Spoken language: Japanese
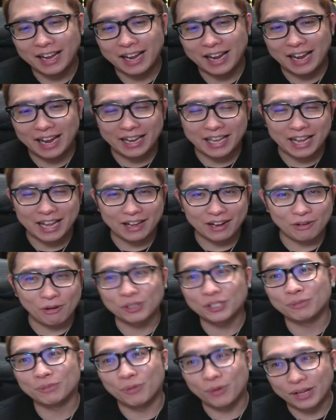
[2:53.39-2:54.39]
えー、
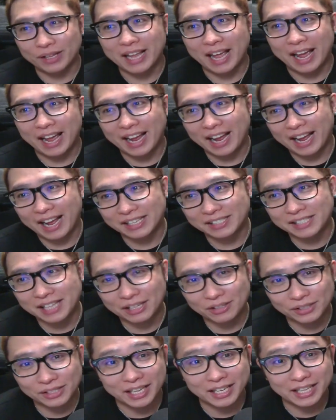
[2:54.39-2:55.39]
告知も終わって、えー、
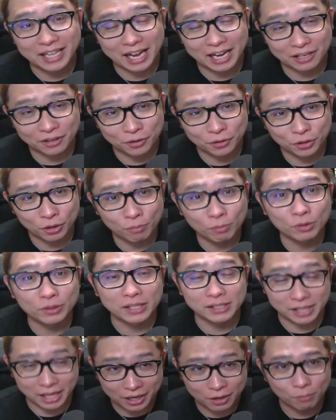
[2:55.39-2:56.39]
スタートしていきたいなというふうに思うんで
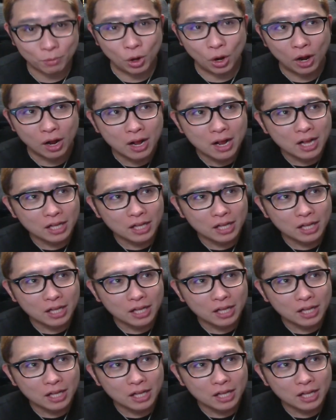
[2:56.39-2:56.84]
すけれども、